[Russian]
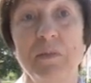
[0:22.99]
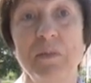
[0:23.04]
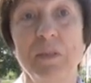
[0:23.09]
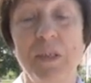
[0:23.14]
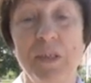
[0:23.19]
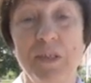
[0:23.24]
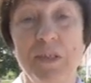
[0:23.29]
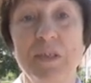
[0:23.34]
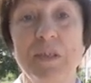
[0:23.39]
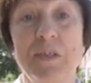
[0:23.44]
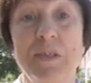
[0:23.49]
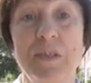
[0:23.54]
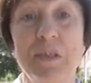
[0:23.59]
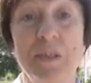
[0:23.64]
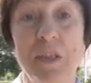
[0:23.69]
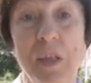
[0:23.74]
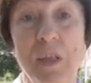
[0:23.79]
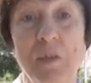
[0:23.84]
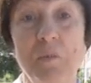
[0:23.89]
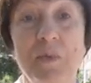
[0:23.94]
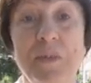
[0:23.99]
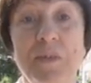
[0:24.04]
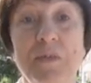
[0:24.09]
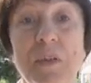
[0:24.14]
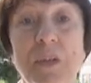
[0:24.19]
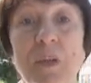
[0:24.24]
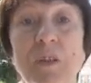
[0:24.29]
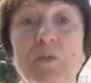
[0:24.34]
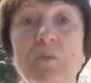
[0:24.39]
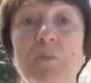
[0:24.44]
если состояние
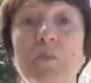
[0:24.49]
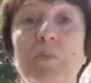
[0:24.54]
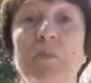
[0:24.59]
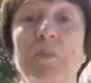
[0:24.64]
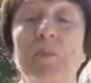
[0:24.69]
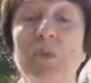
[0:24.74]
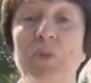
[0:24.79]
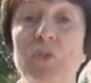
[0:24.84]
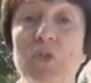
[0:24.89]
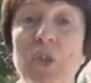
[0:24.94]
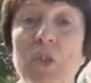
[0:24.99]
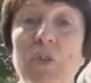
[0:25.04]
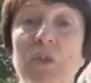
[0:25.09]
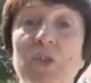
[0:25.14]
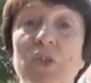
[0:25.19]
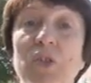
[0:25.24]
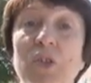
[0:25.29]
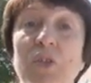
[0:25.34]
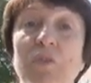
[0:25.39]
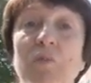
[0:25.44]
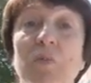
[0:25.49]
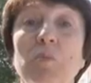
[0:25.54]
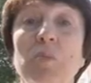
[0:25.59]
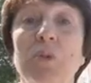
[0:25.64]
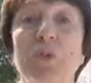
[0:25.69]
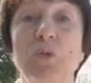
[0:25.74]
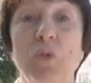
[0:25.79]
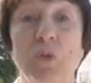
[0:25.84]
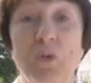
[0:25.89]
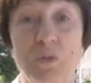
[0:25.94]
позволяет, получают лечение в
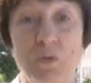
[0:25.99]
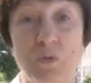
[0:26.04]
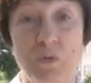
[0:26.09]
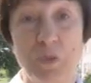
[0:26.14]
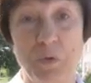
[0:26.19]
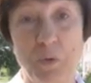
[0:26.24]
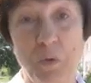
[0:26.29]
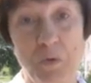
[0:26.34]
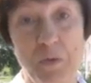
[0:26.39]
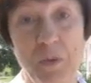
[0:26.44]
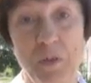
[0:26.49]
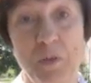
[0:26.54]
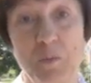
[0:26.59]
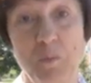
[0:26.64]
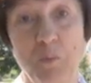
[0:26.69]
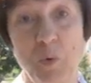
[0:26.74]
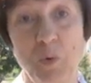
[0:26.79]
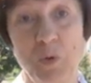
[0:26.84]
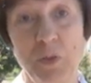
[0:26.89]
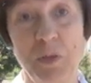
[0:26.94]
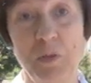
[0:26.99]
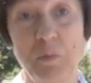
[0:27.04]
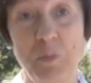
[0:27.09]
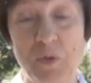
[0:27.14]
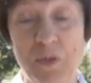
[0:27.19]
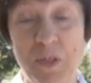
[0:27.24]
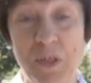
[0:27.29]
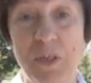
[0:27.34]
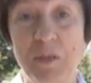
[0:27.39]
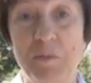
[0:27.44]
амбулаторных условиях под
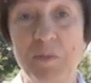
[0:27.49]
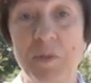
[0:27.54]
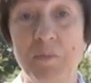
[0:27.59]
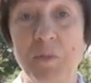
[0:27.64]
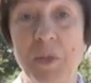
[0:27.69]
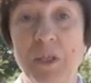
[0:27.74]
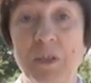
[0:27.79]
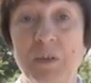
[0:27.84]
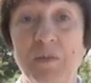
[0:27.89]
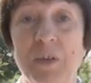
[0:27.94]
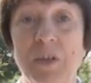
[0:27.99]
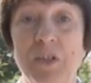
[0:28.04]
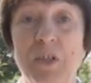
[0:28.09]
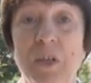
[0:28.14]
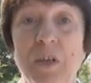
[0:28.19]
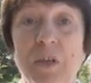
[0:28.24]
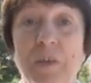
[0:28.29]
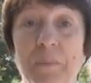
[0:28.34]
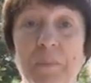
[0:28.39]
наблюдением семейных врачей.